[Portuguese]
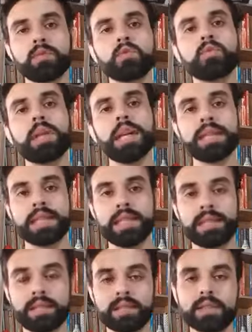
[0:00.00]
os
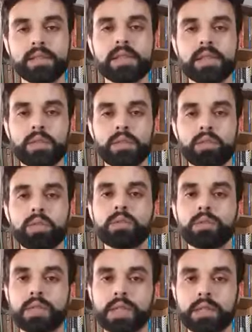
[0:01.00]
planetas que o
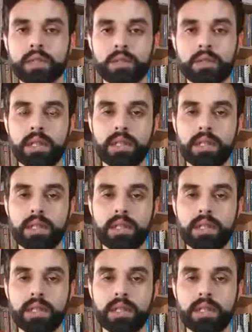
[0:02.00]
orbitam.